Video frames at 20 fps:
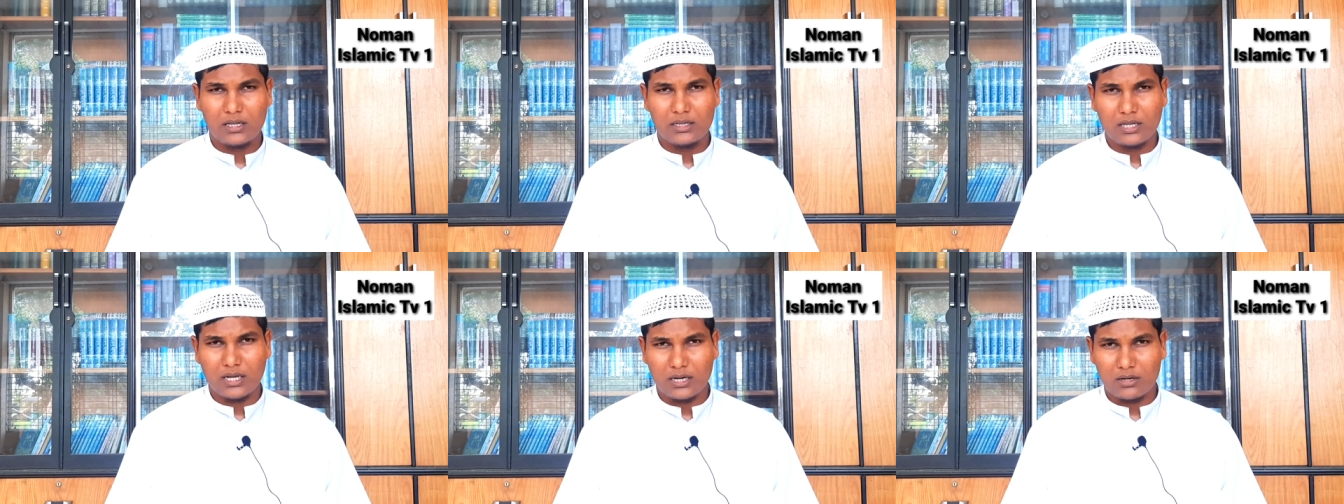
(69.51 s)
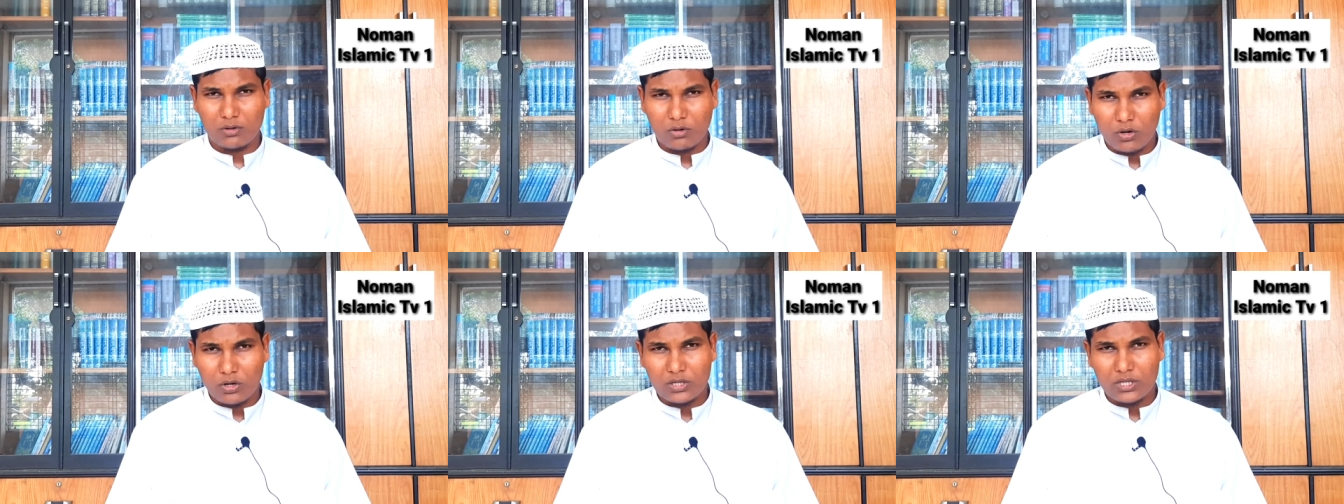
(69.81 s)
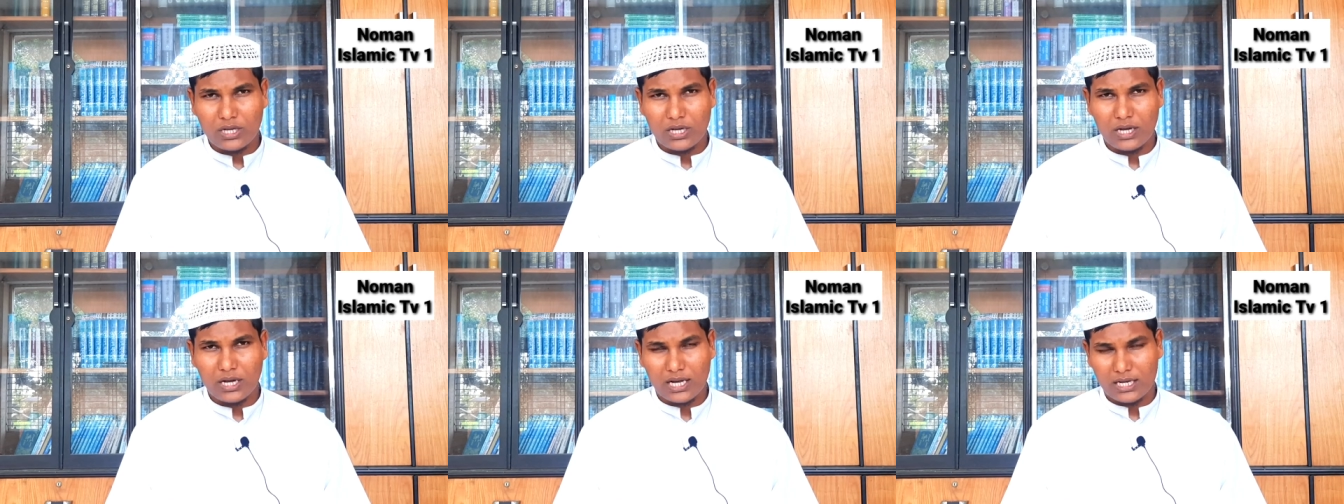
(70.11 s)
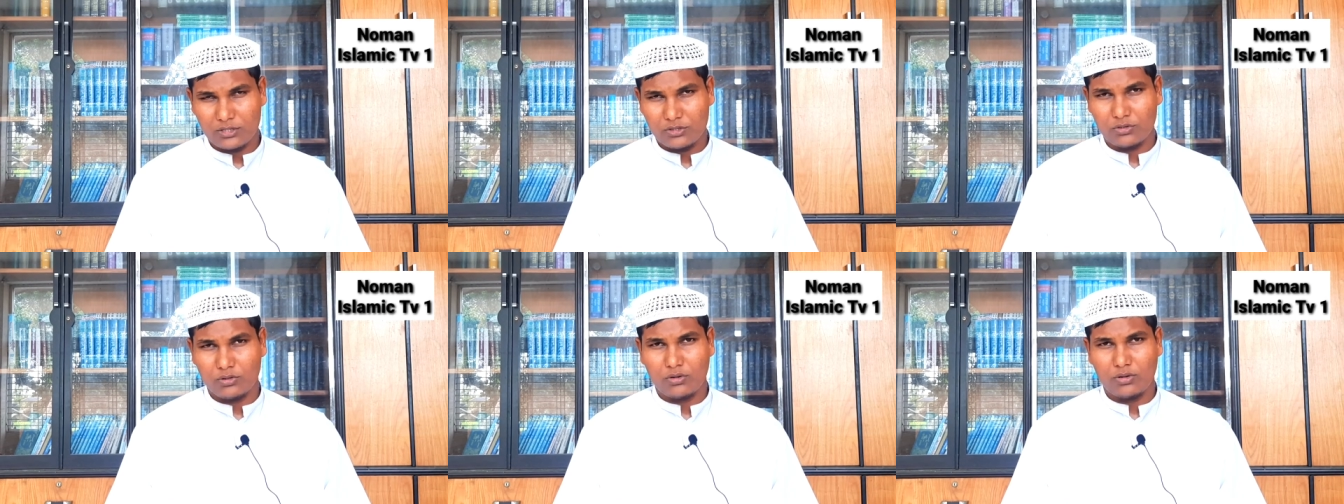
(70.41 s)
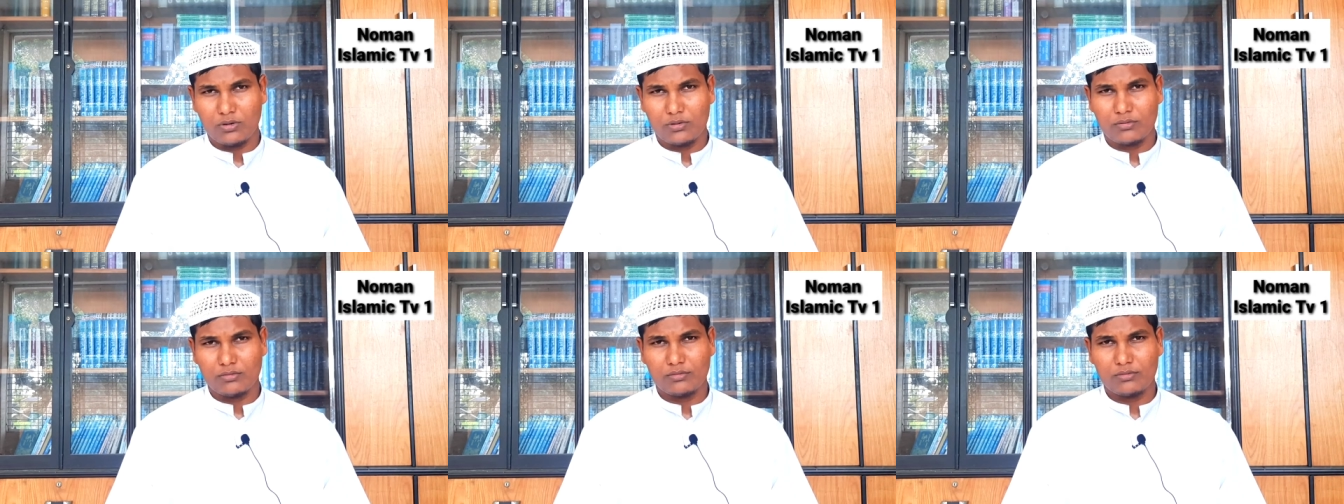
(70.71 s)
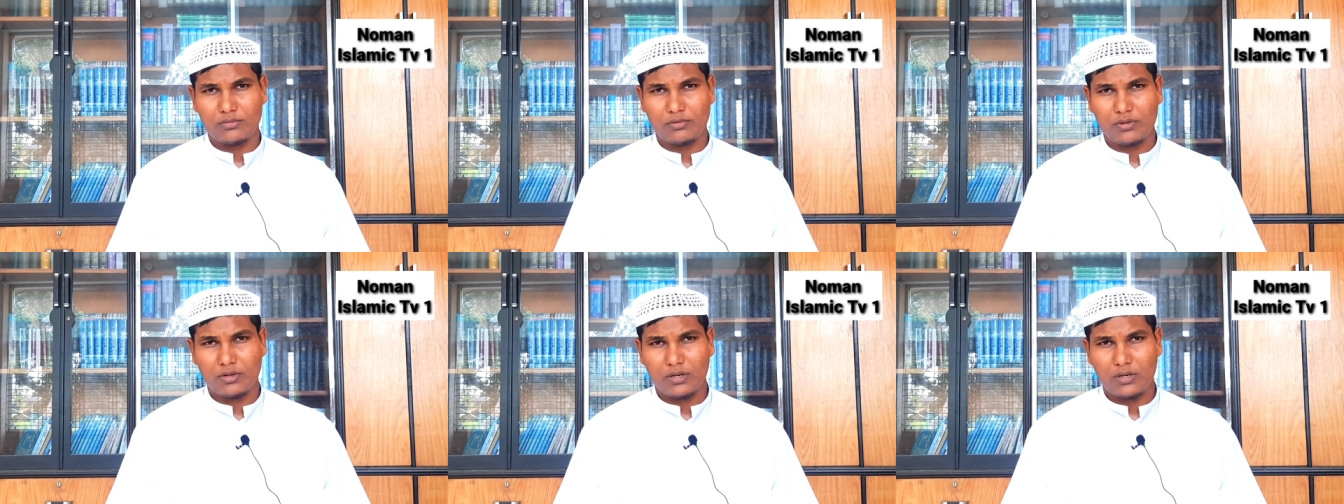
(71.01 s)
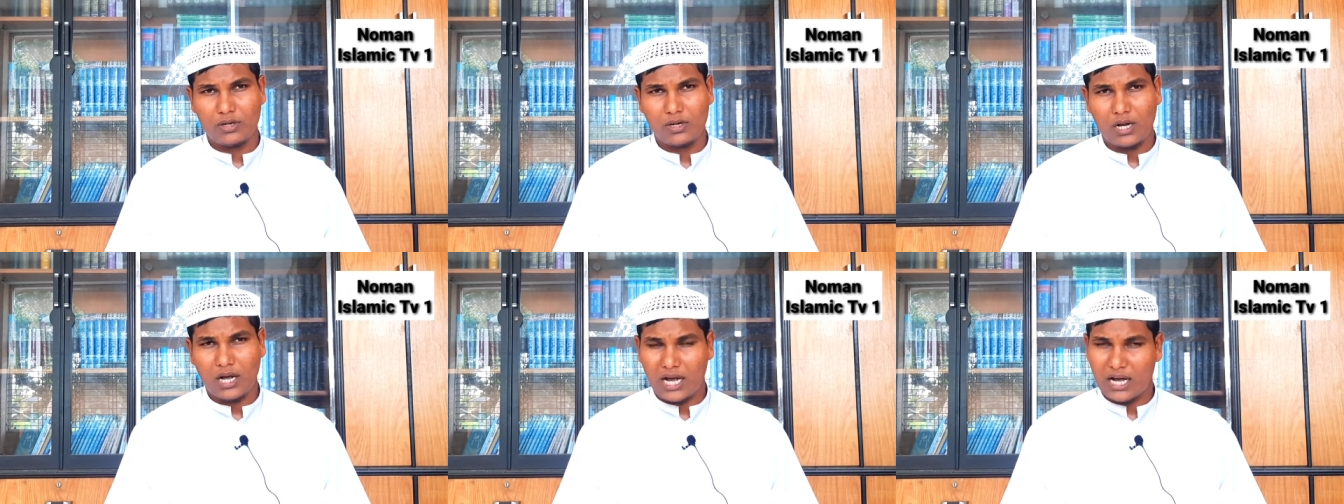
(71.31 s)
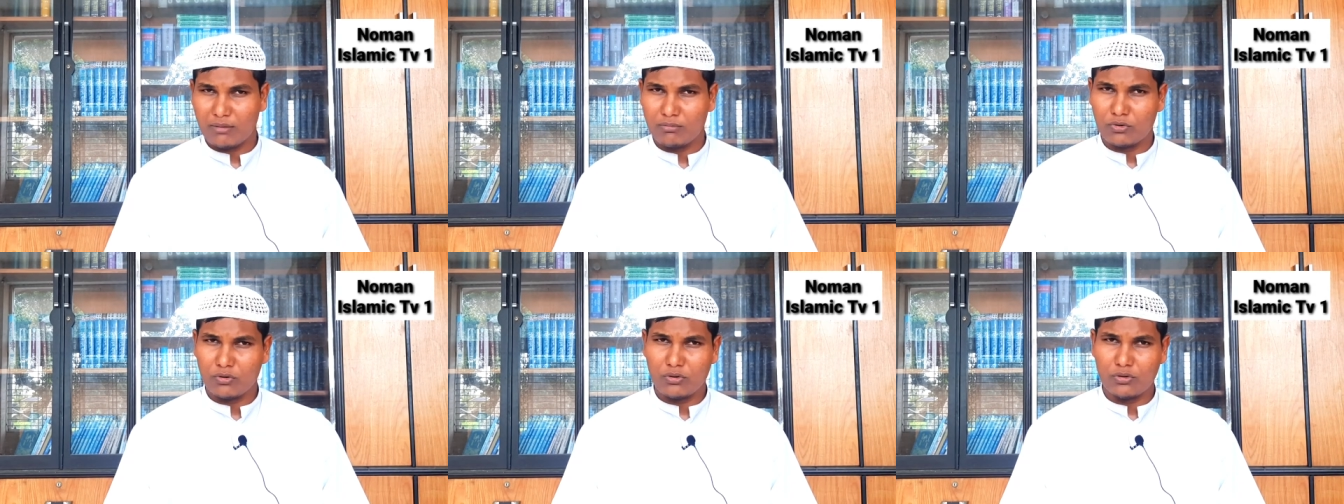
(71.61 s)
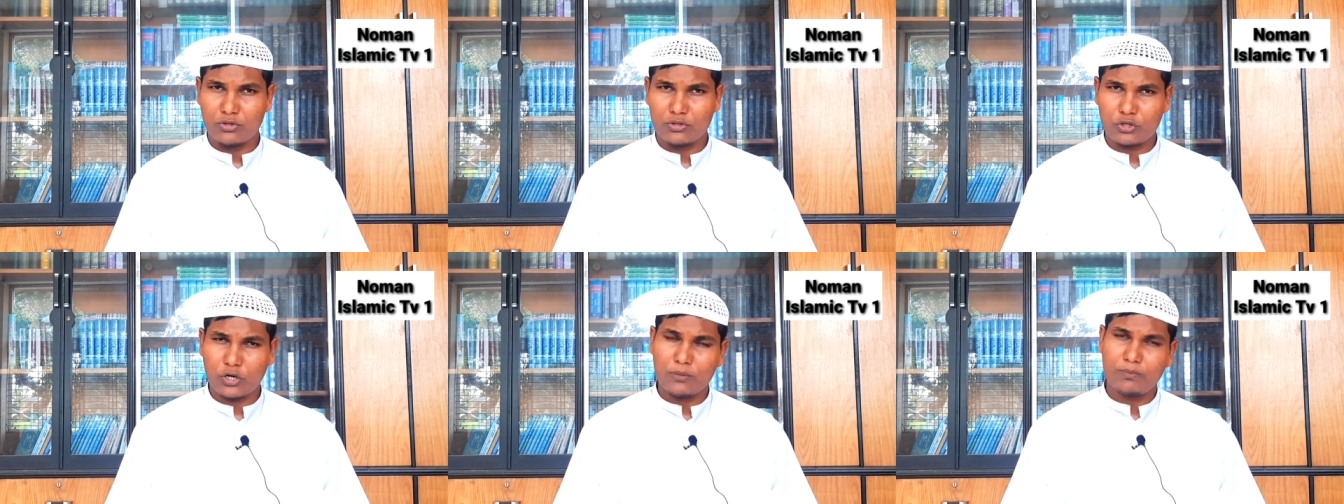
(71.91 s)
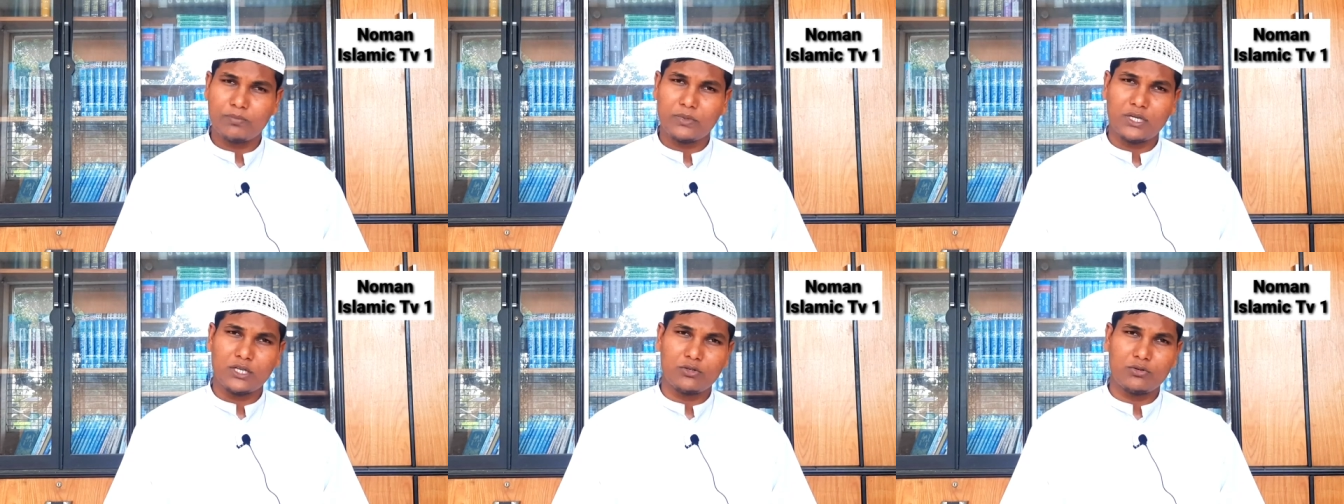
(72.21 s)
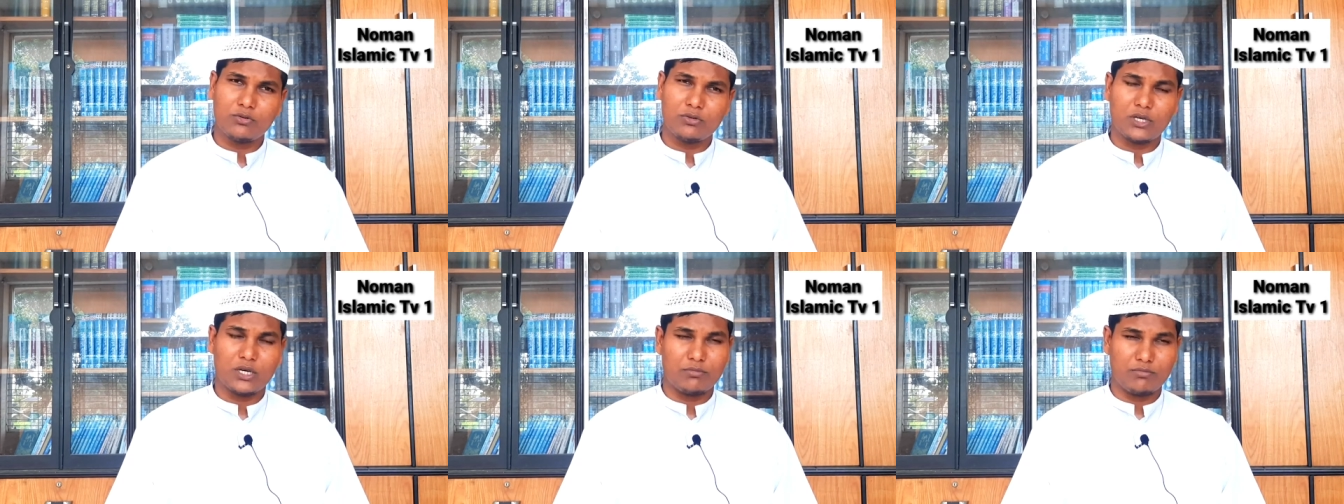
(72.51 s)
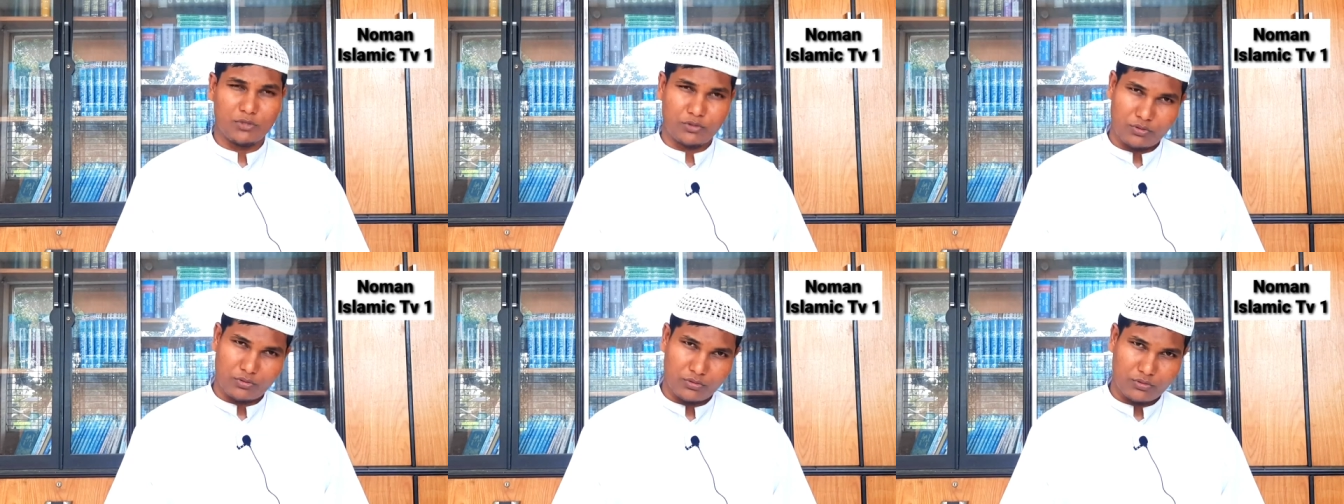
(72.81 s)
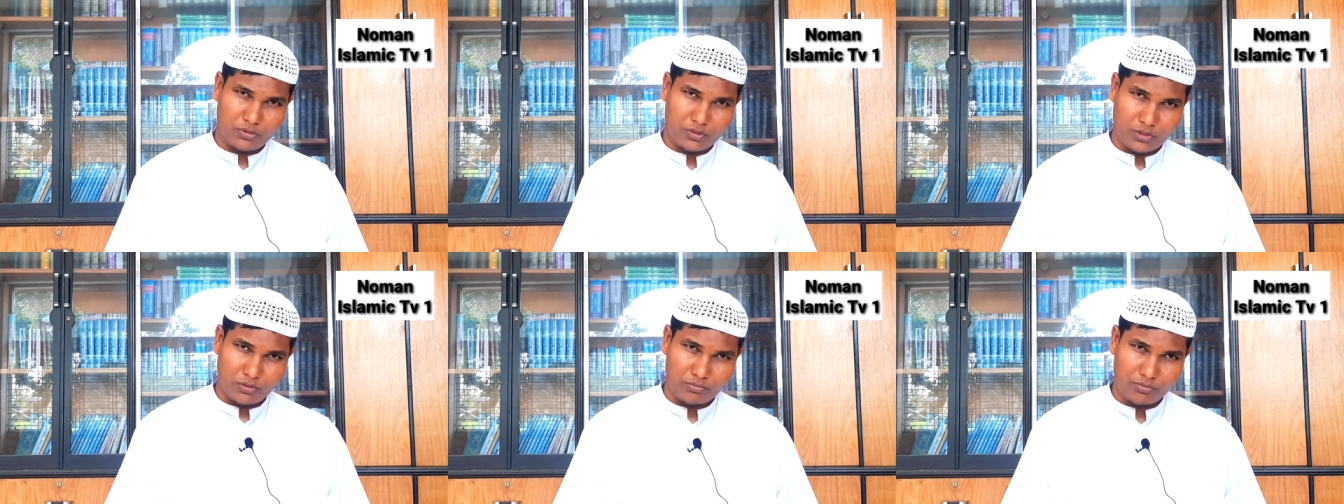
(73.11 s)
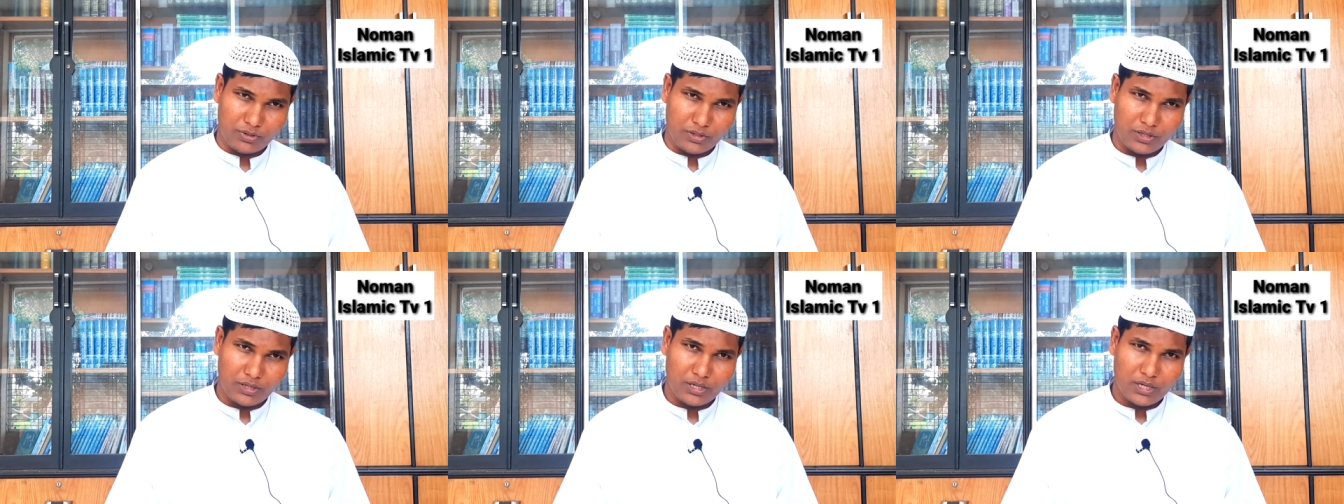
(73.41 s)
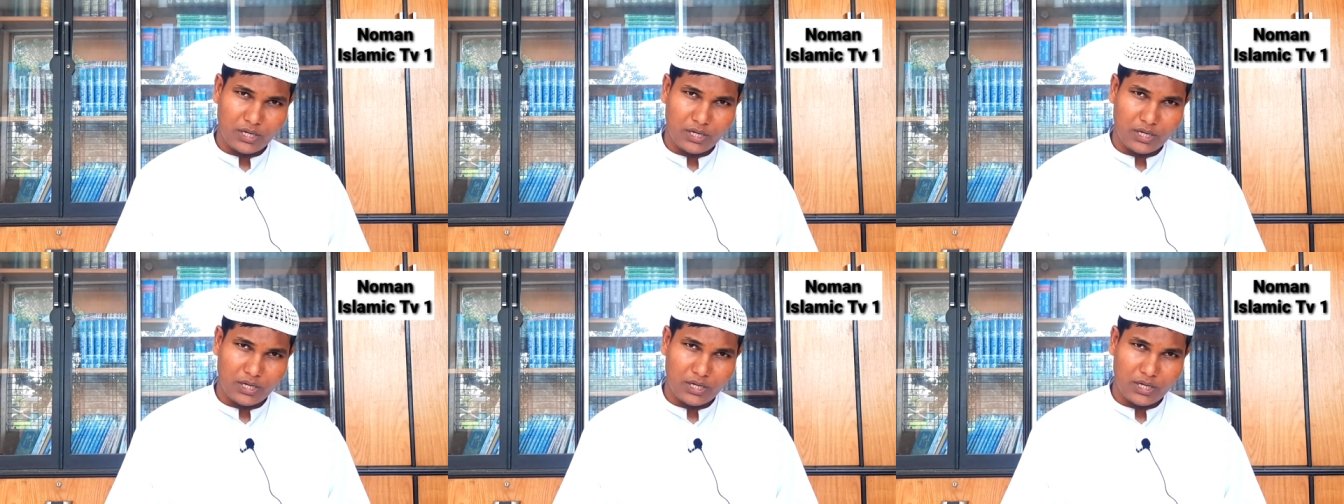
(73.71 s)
তার কথা আচরণ আমল সব কিছু তার বিশুদ্ধ হবে